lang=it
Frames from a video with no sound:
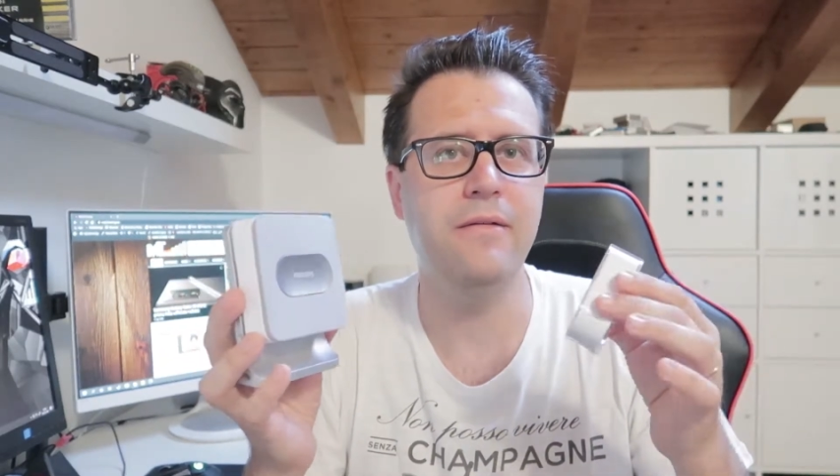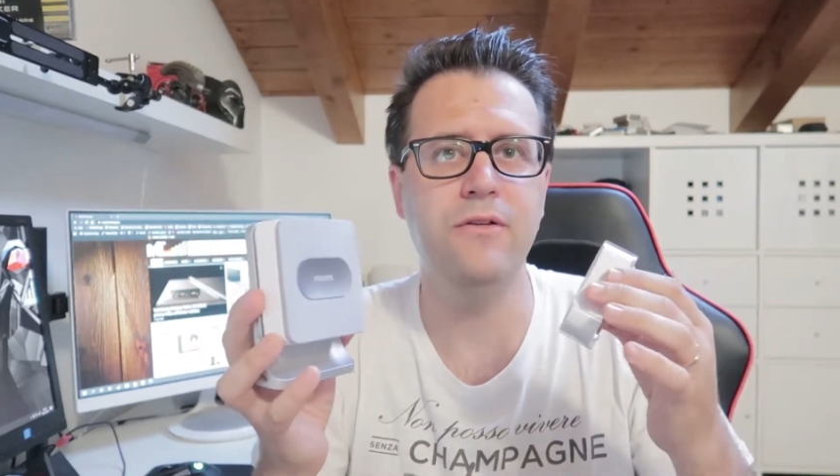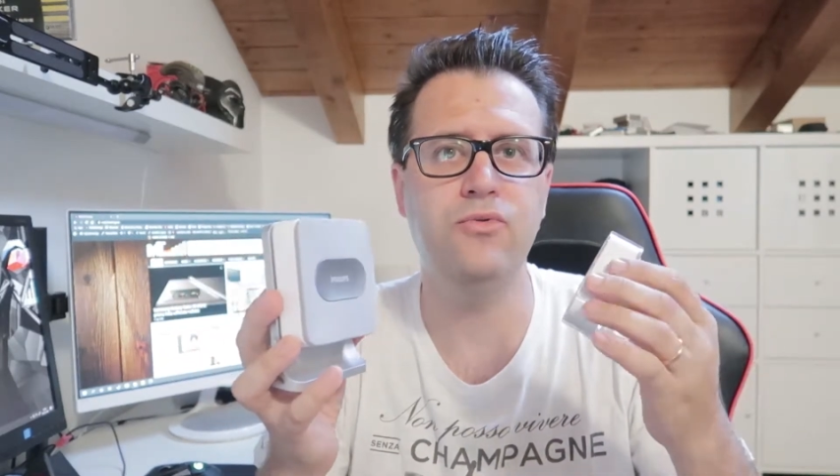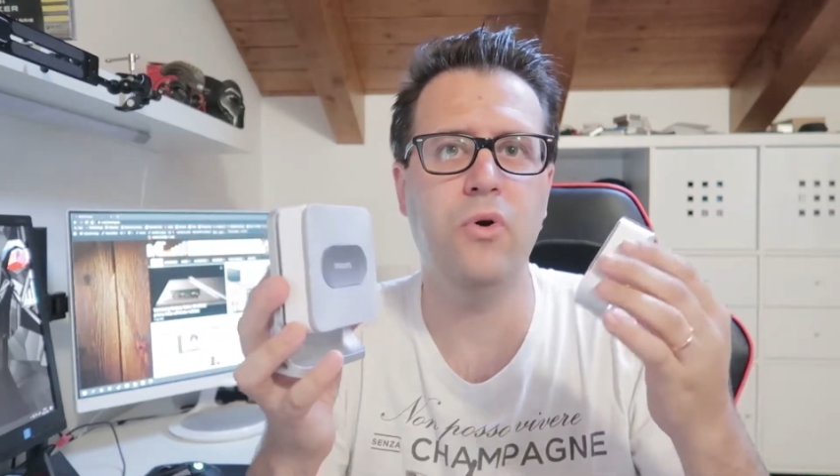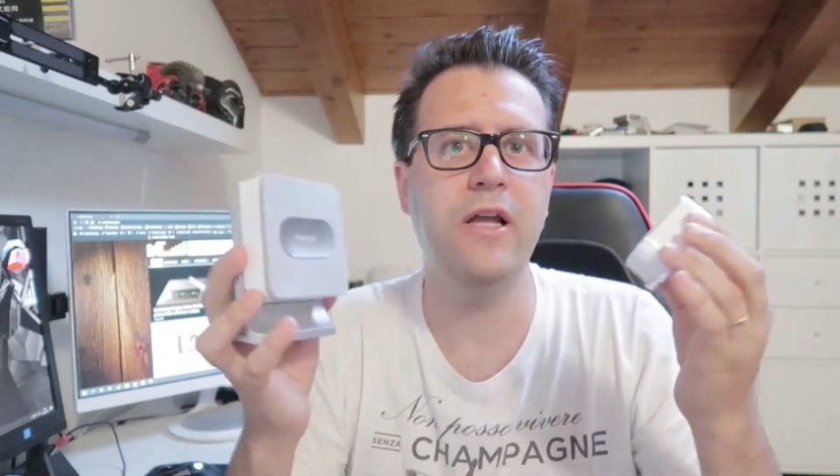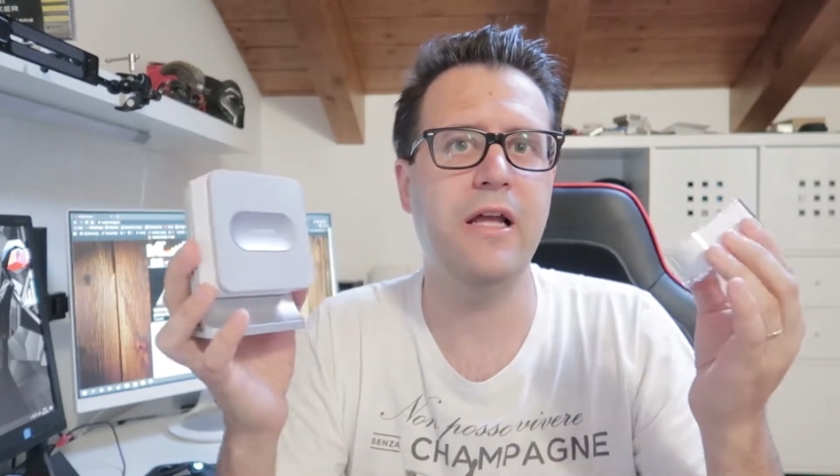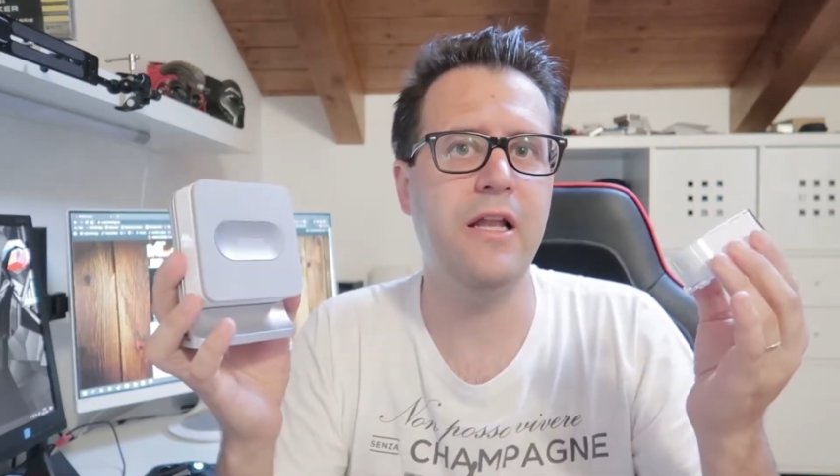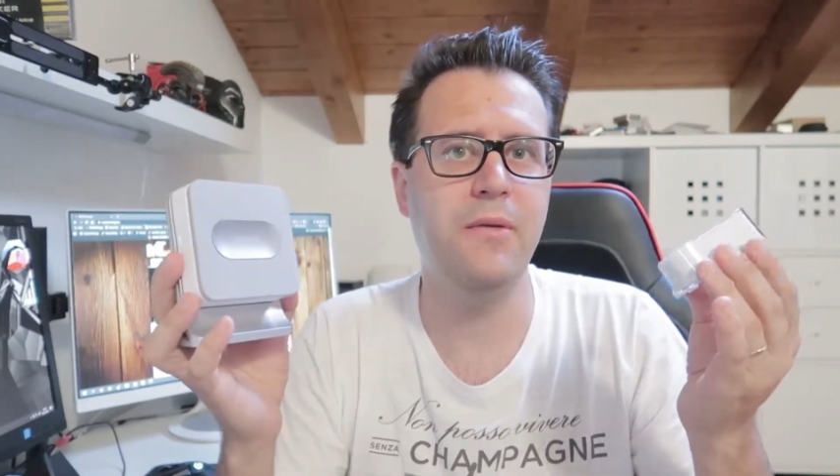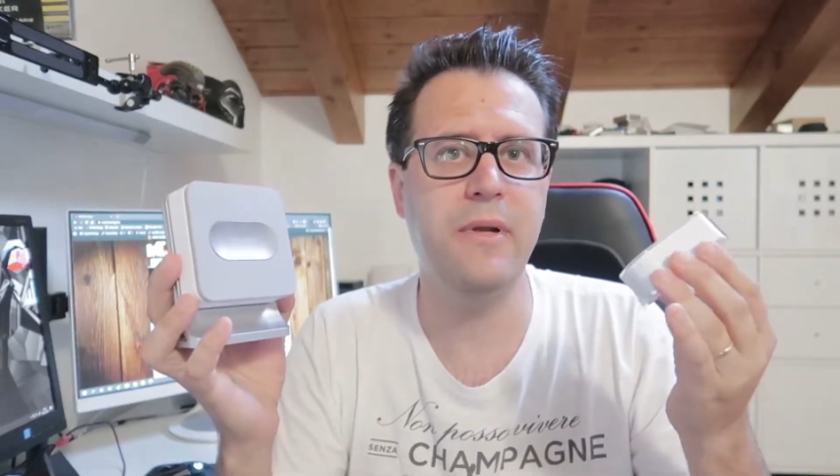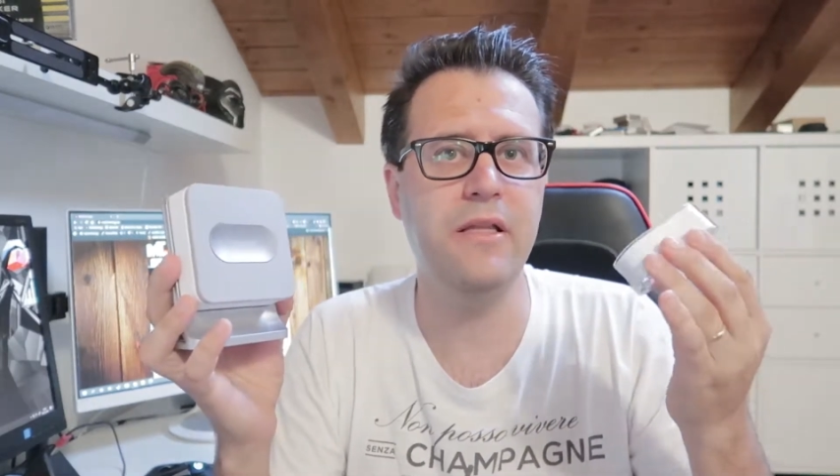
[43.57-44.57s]
i suoi
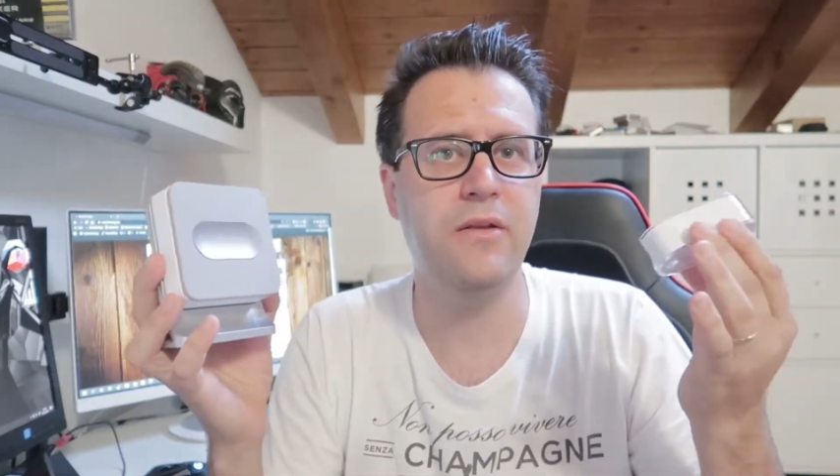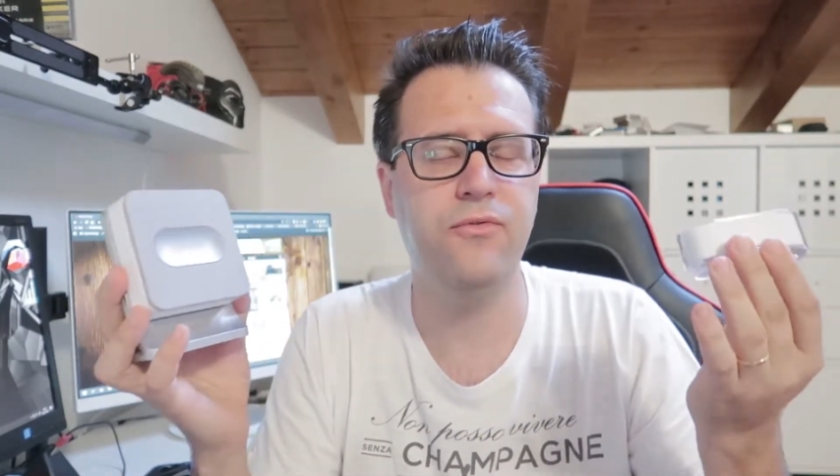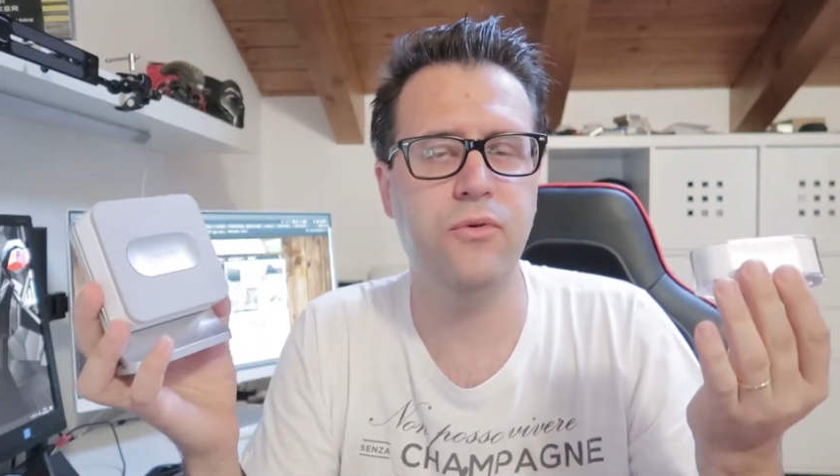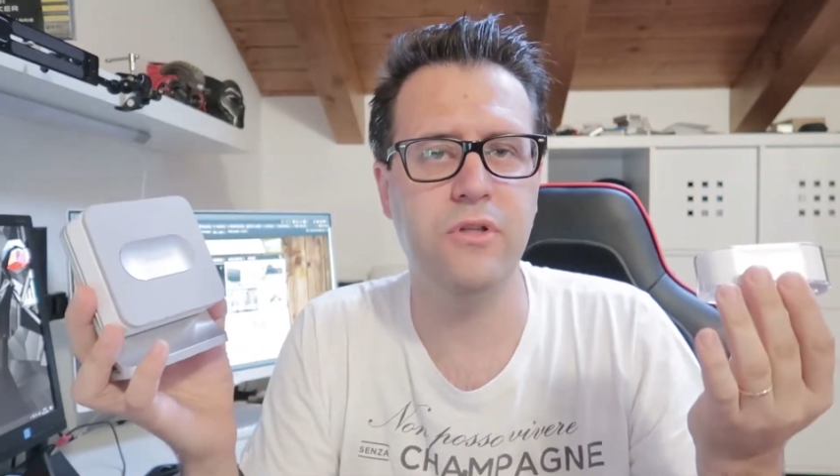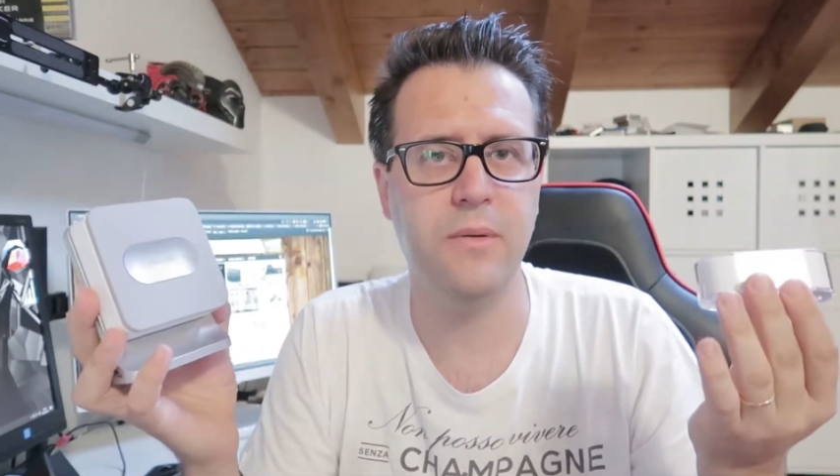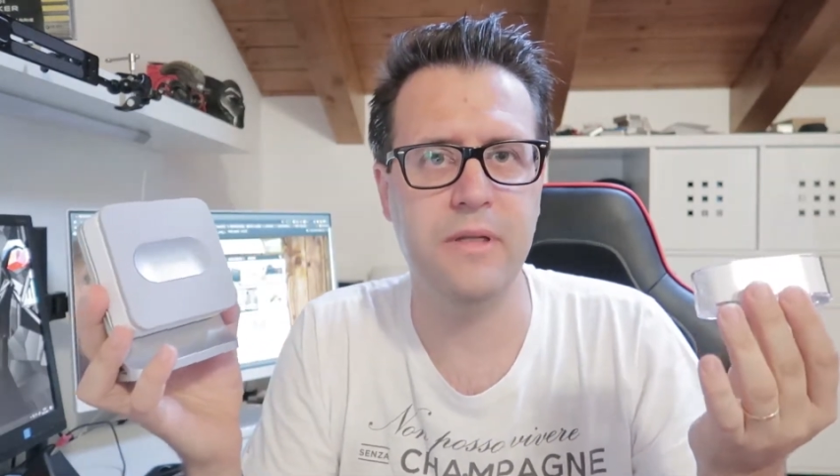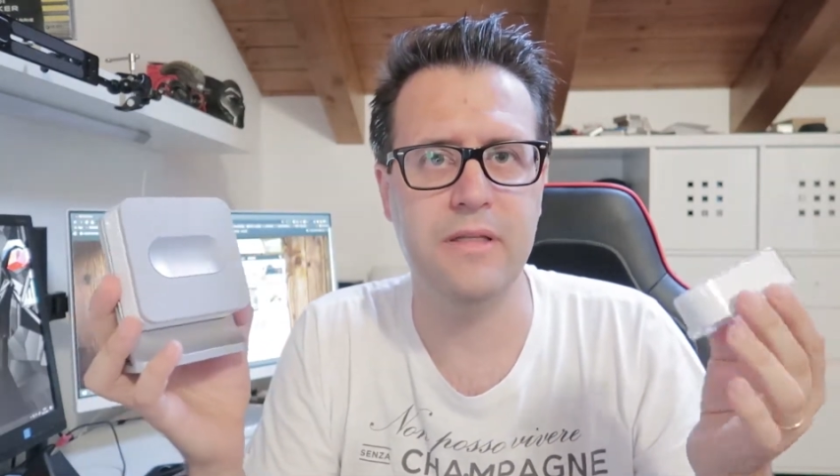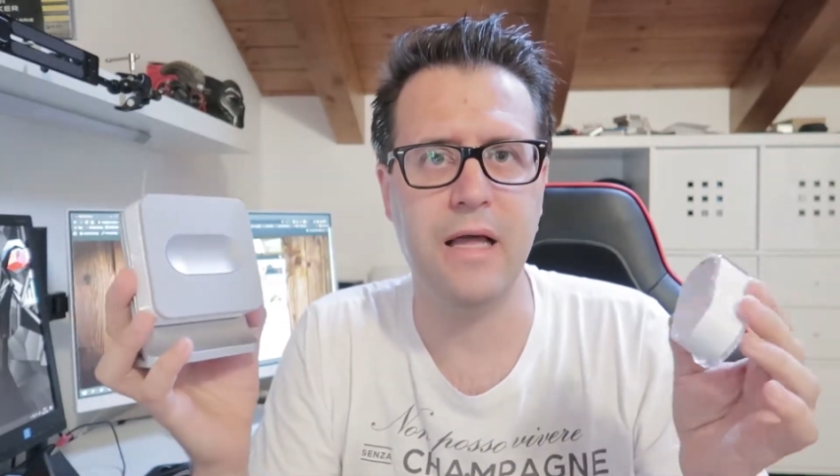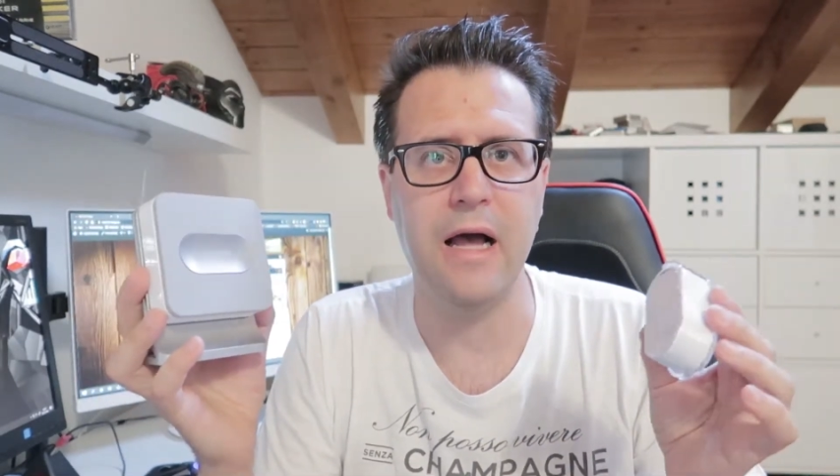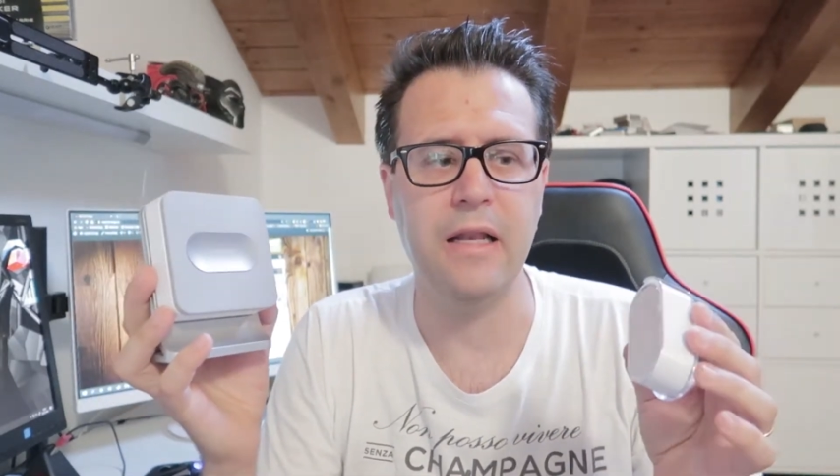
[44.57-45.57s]
elementi
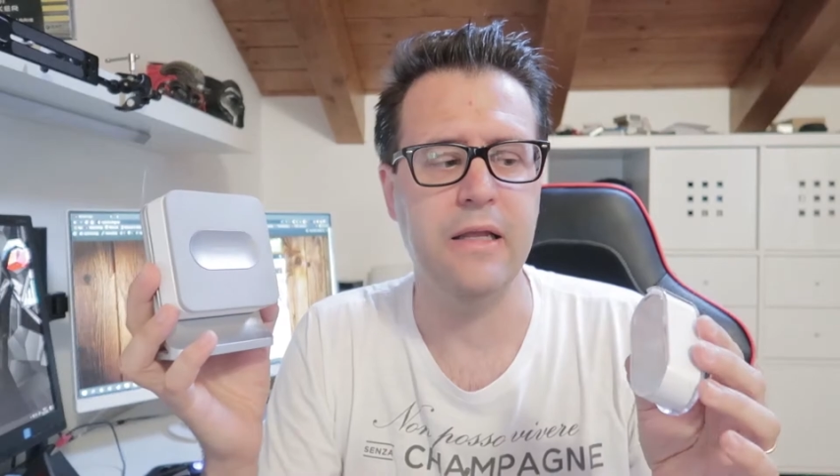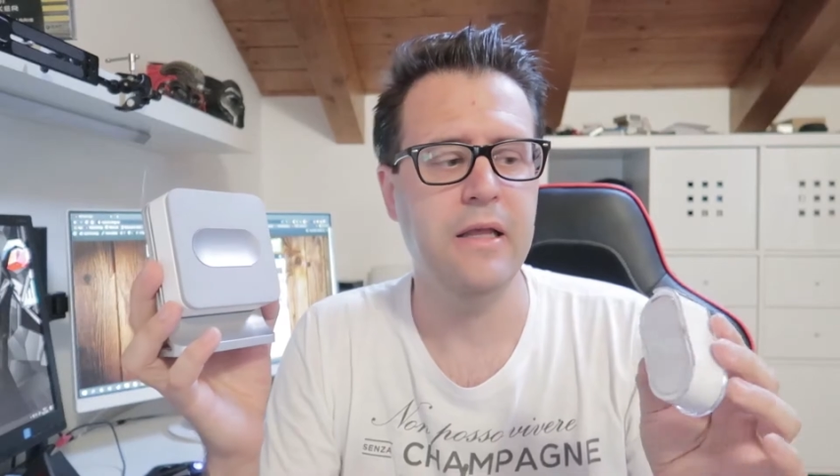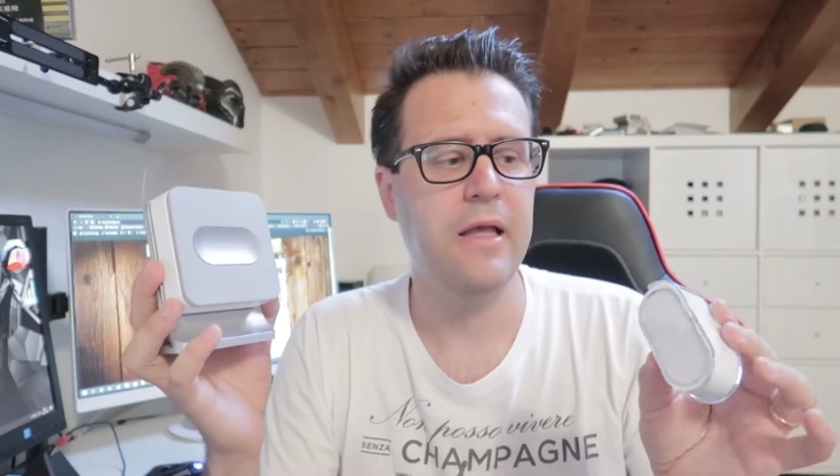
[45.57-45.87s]
fondamentali.